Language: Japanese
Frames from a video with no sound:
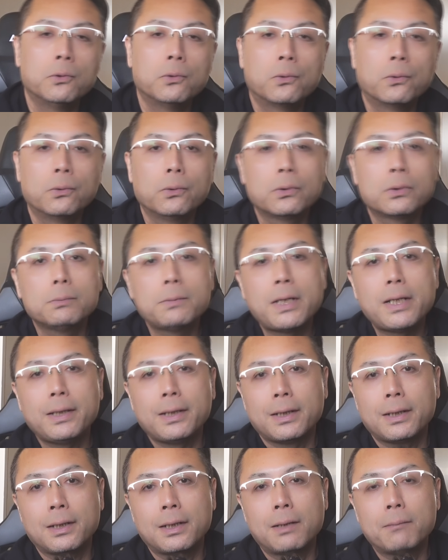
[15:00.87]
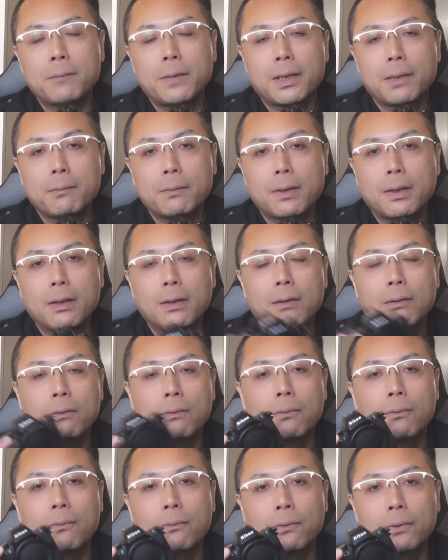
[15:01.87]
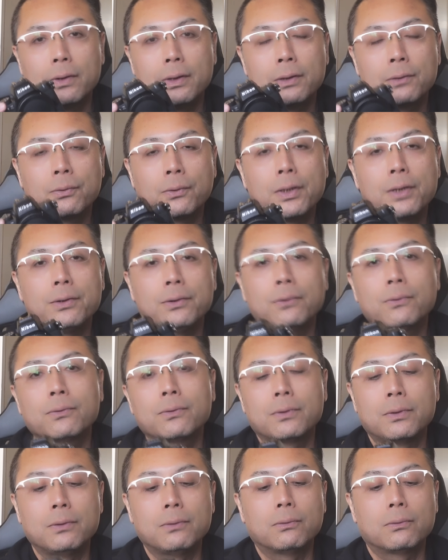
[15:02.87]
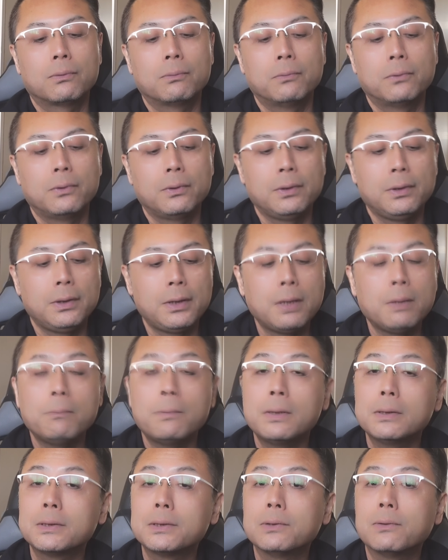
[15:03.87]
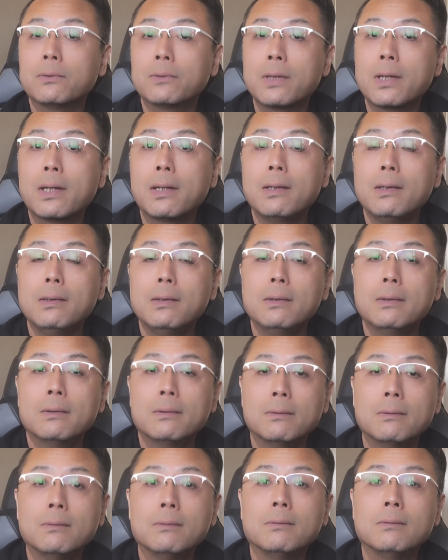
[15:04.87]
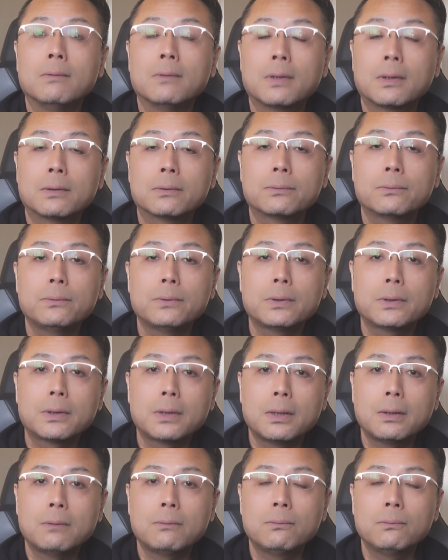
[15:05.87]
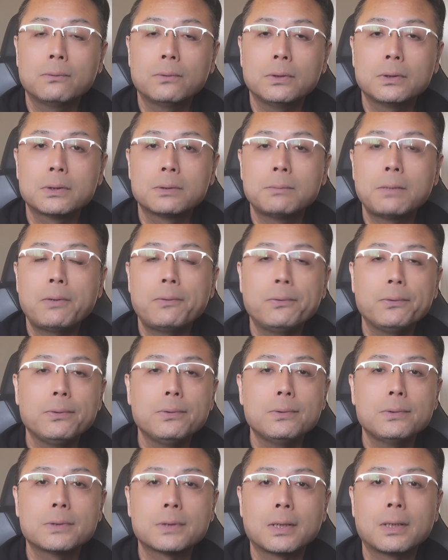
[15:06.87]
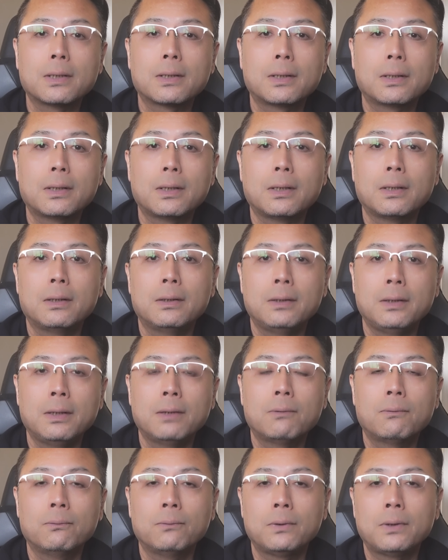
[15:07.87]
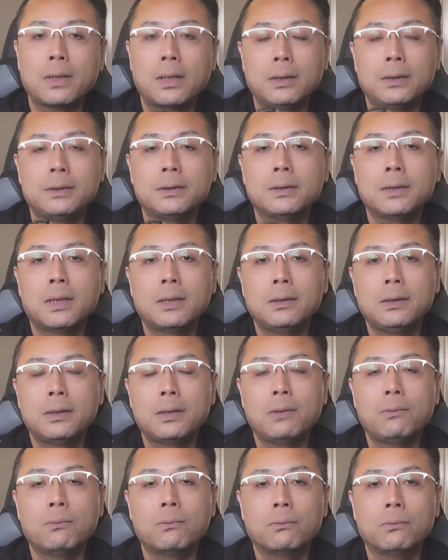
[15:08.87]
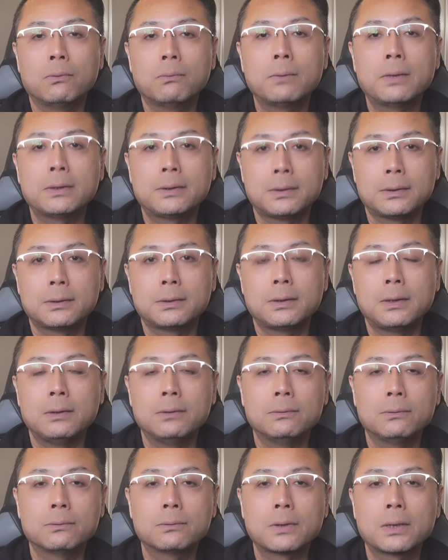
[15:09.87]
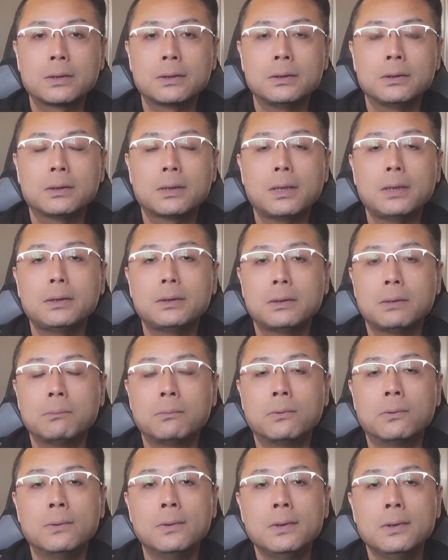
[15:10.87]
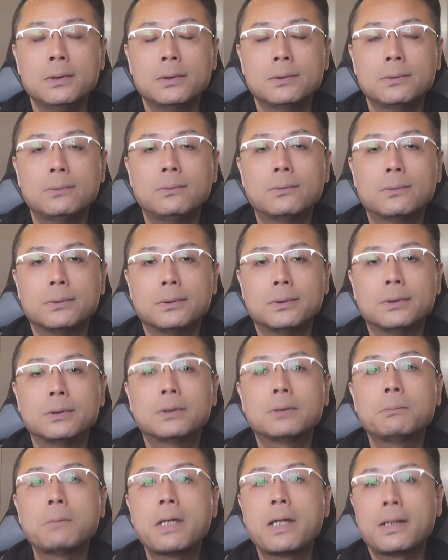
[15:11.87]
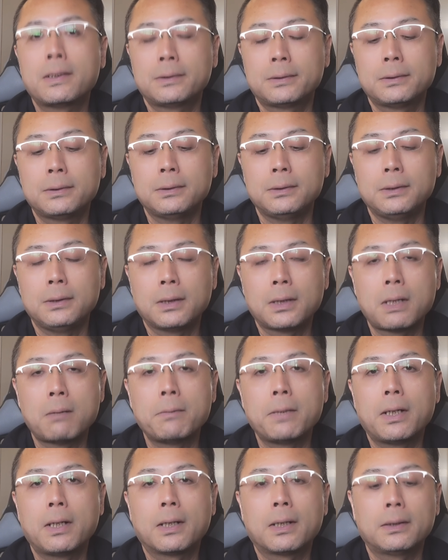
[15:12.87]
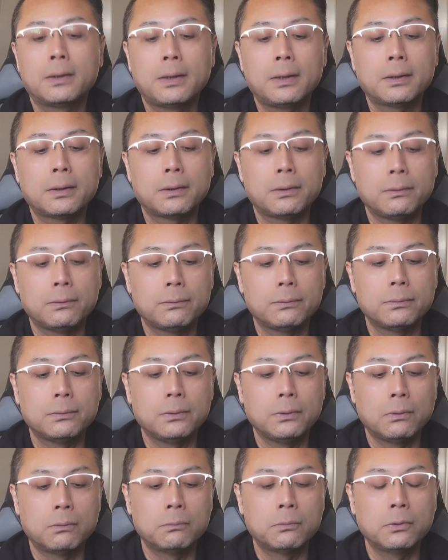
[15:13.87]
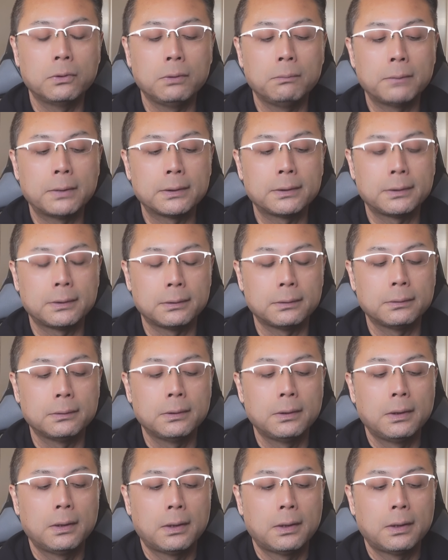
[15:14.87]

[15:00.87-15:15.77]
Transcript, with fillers: もう56万円頑張ればこれで取れるよっていうことも言えますよね。うん、だからそういった本当にスマホユーザーからねこういった一眼に手を伸ばすっていう人たちに対してもすごく進めやすいカメラかなっていうふうに思います。